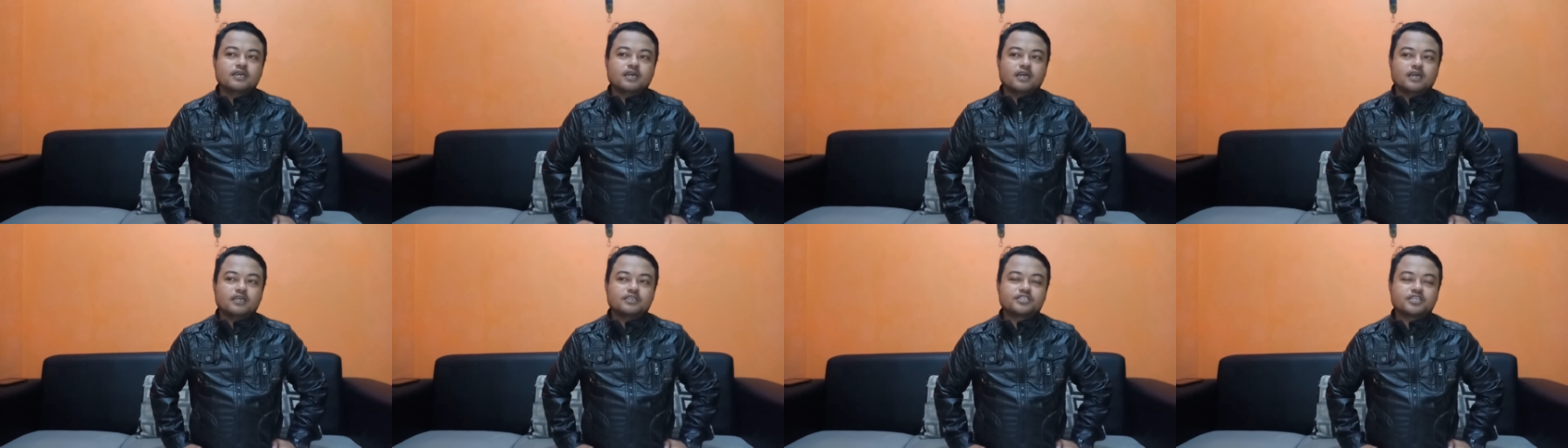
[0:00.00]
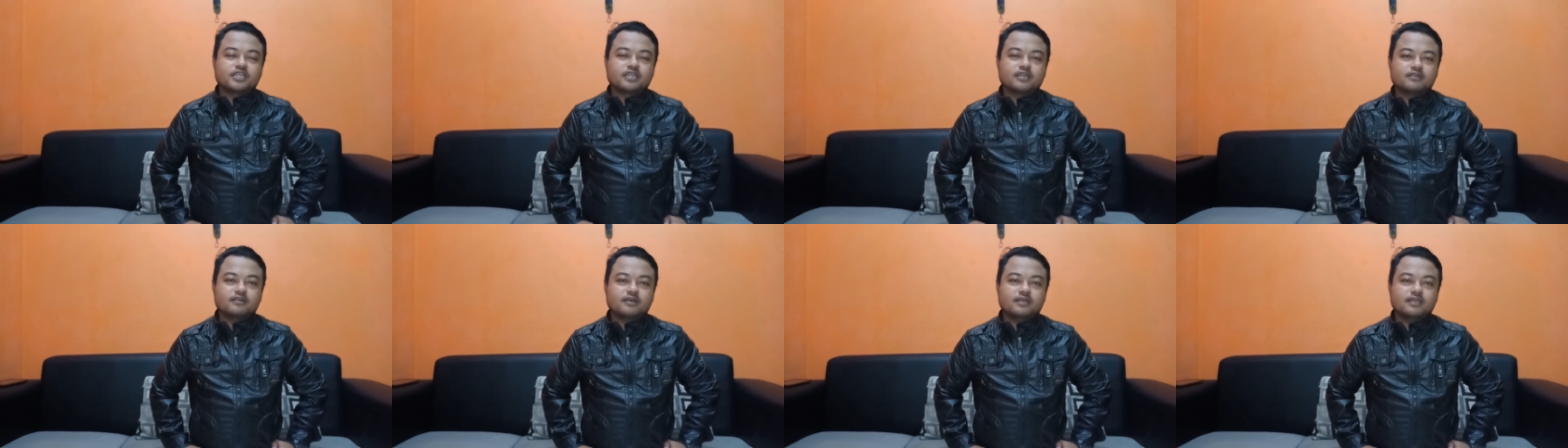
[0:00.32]

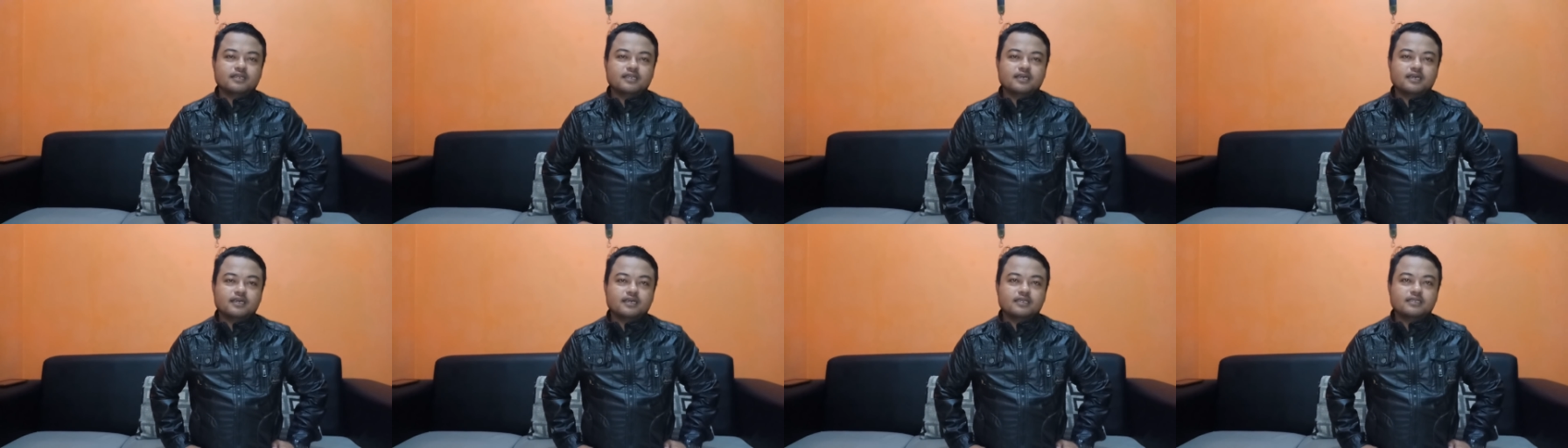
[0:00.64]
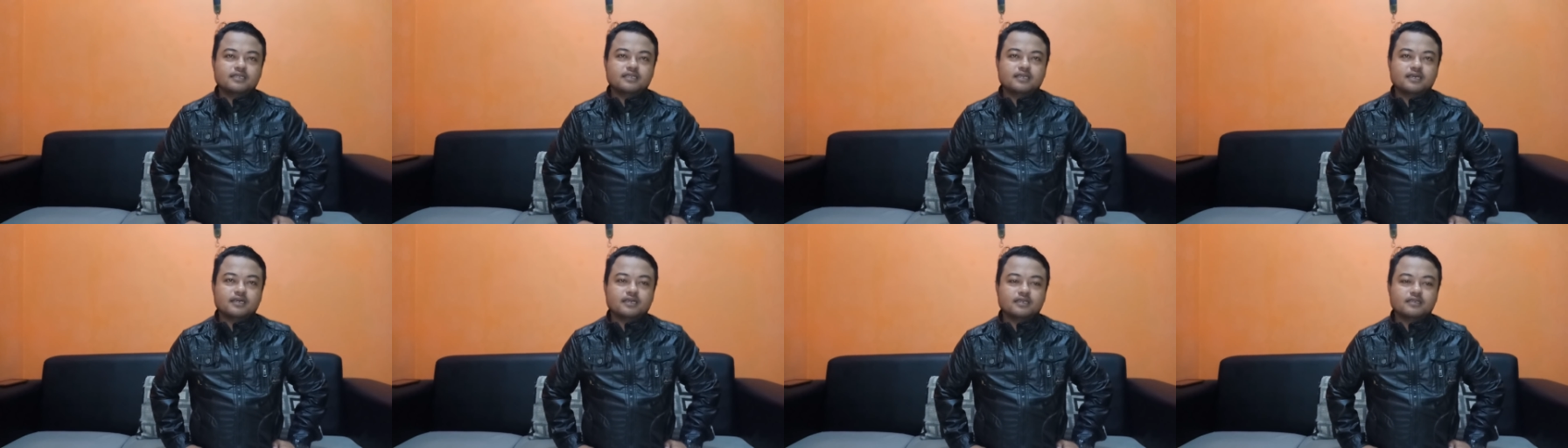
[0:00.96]
Asyhadu an la
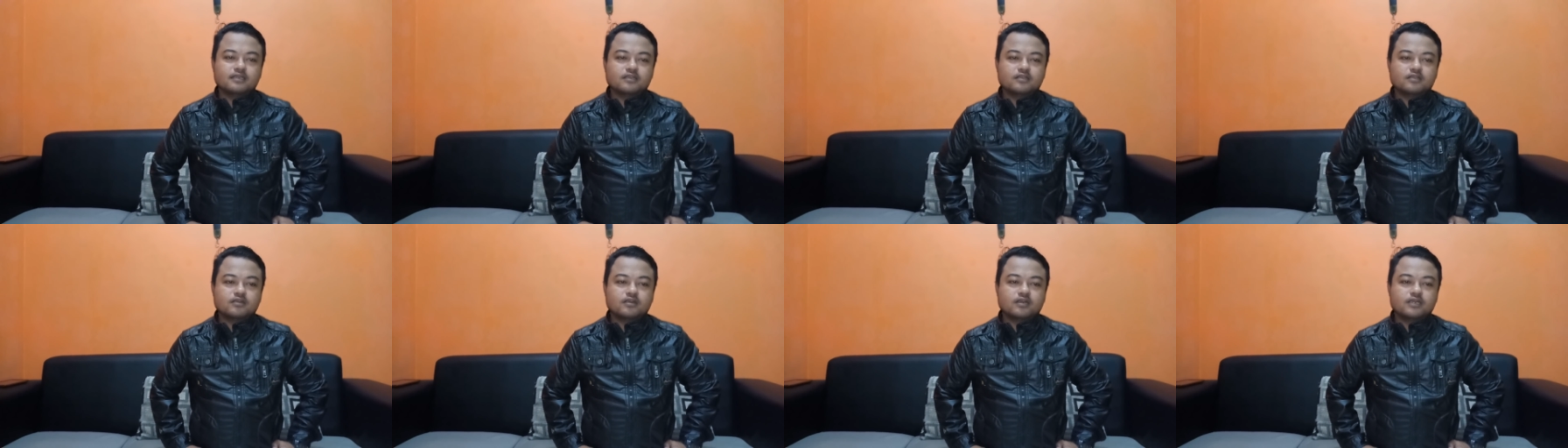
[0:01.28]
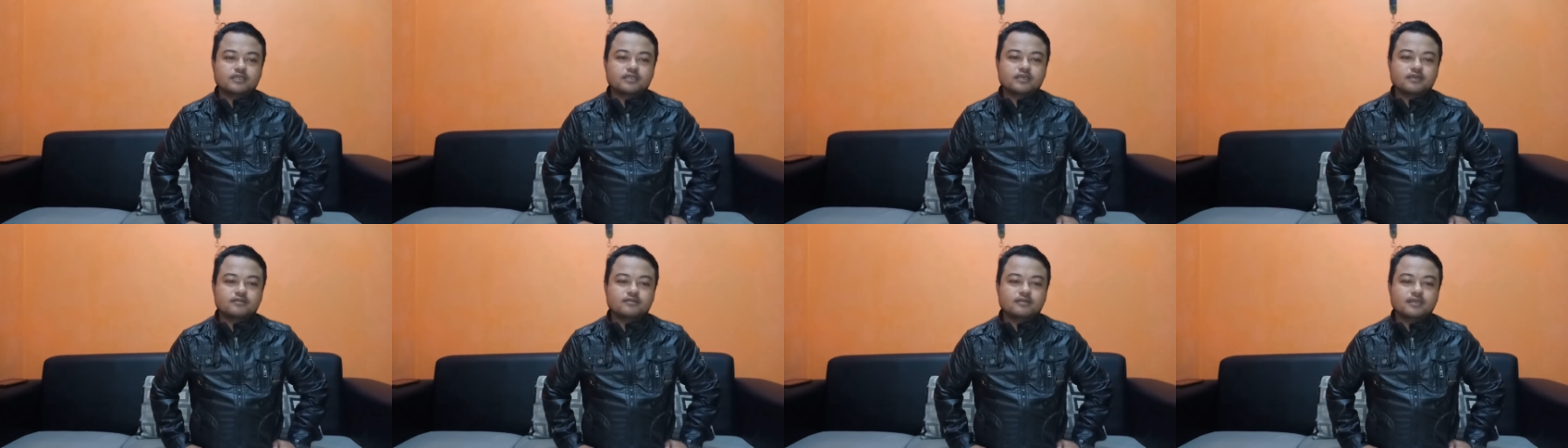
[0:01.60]
ilaha
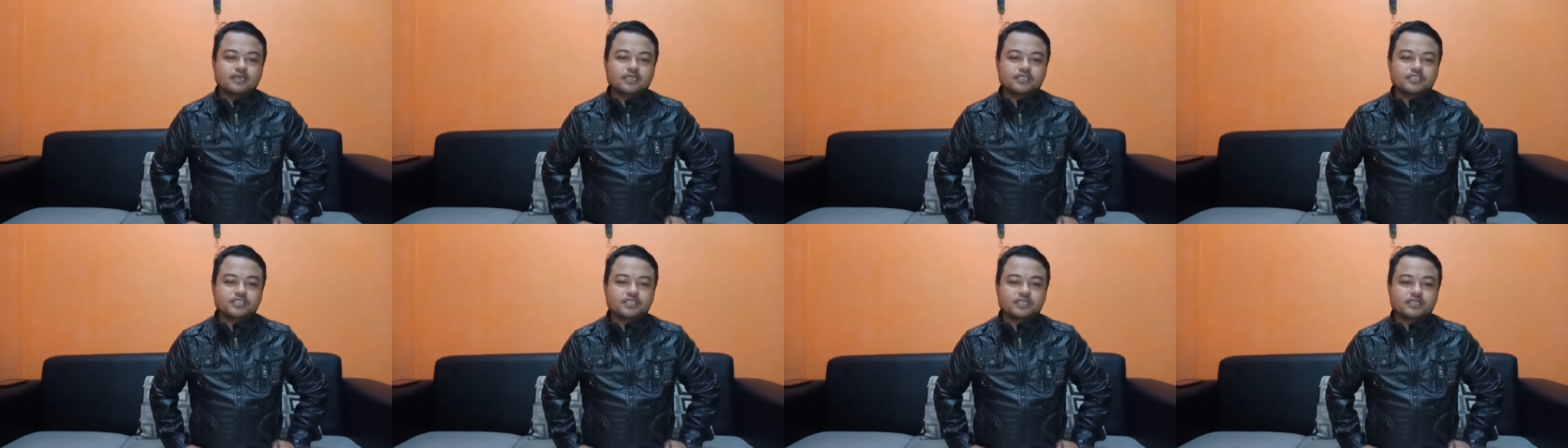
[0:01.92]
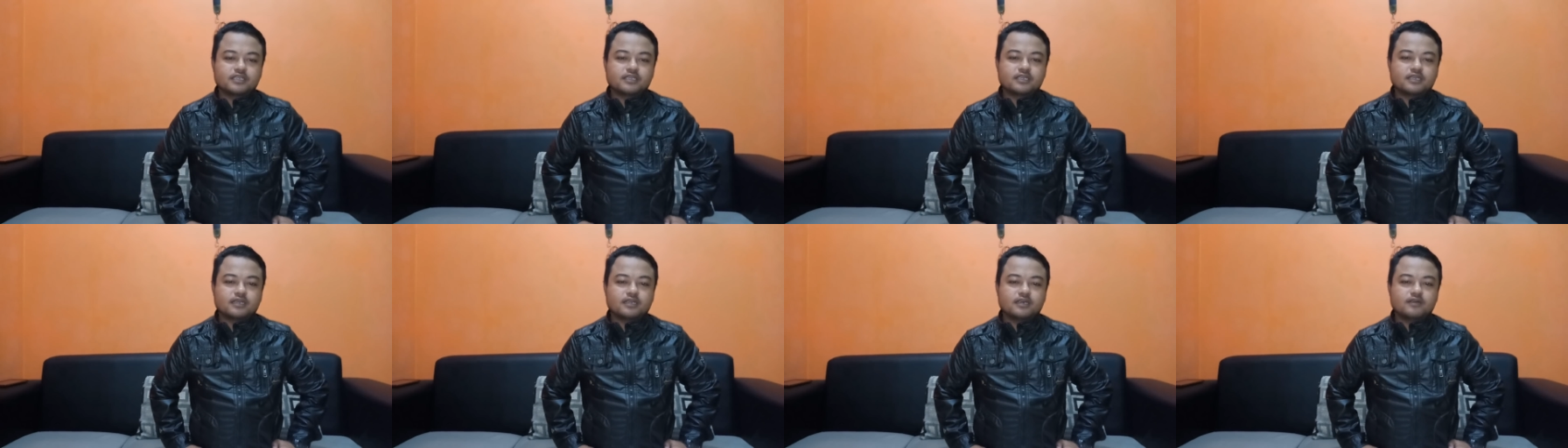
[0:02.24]
illallah wahdahu la
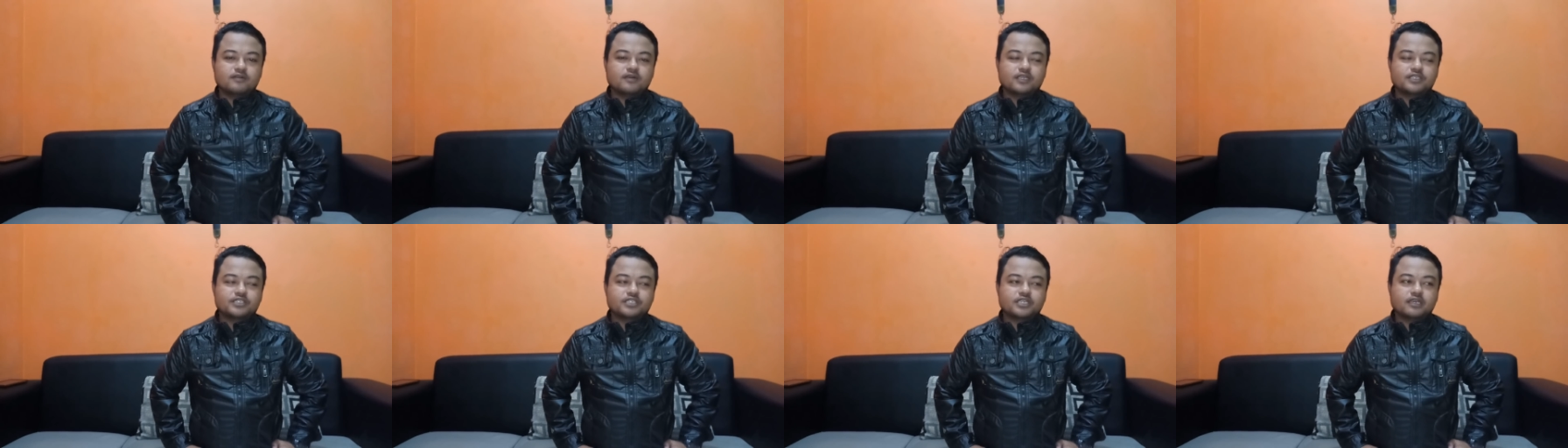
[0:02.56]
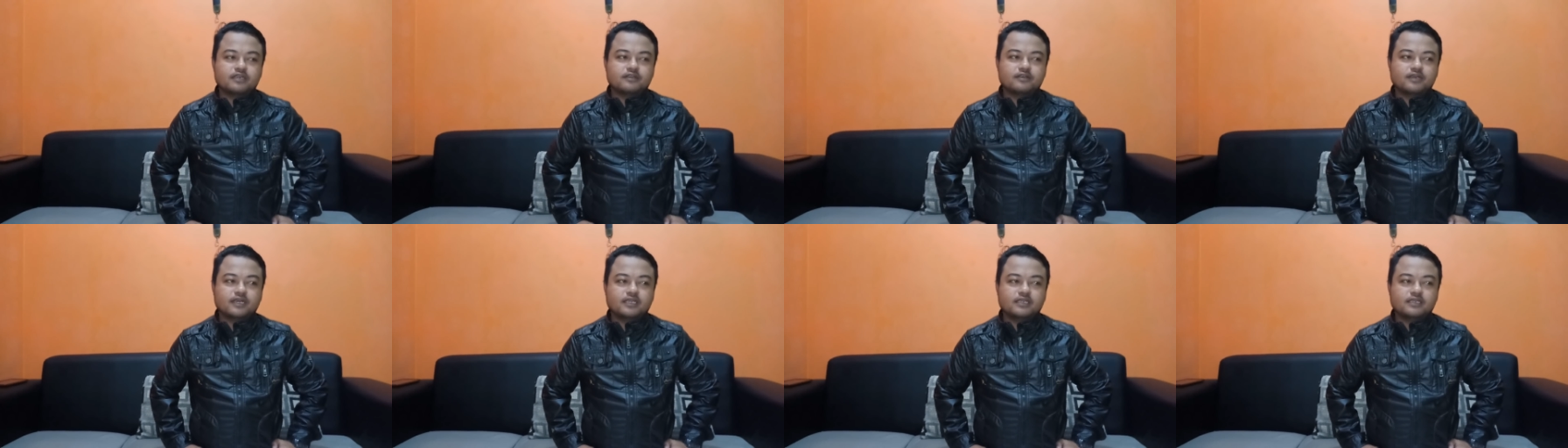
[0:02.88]
syarika lahu wa
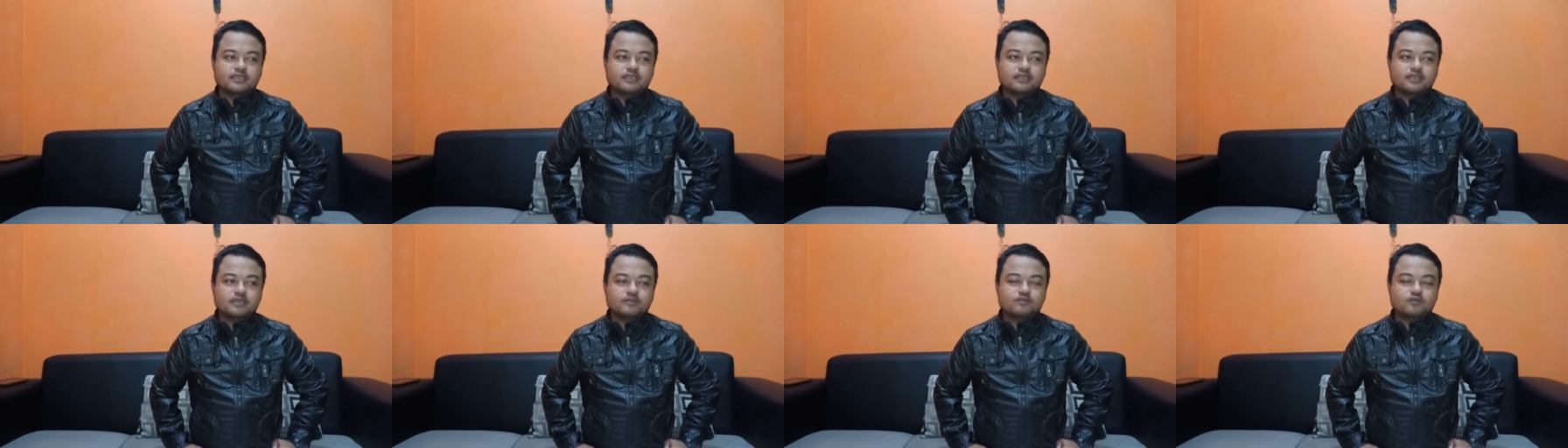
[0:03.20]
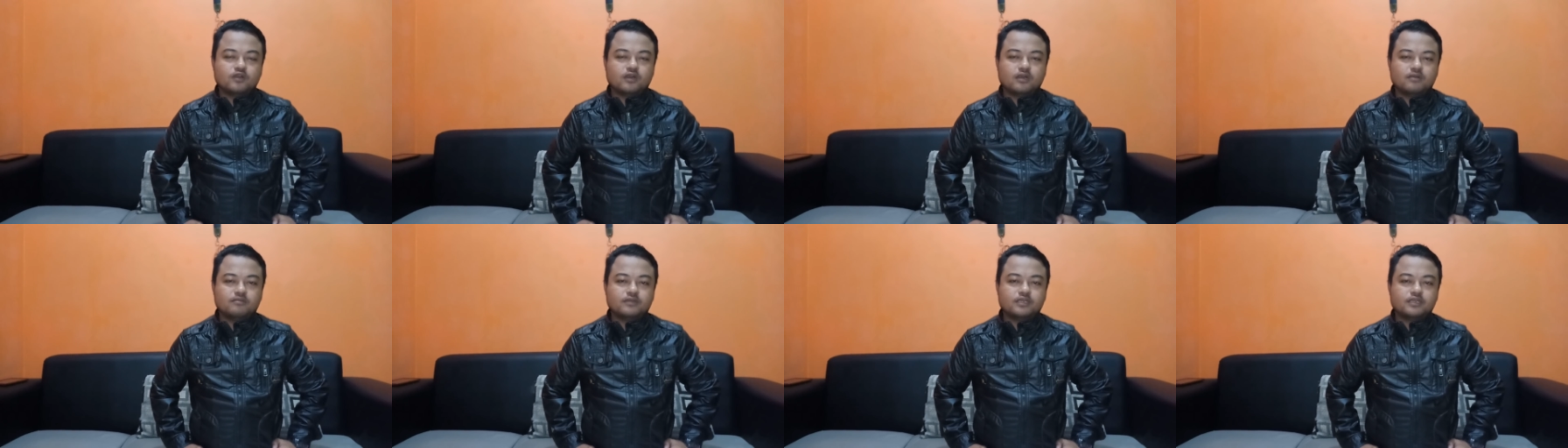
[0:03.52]
asyhadu anna
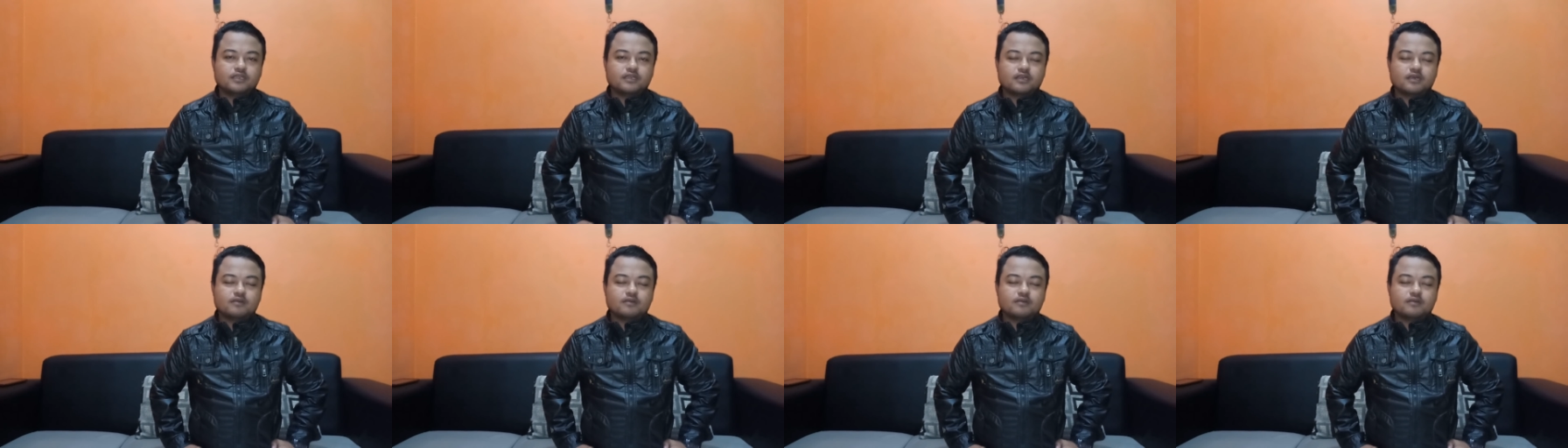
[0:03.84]
Muhammadan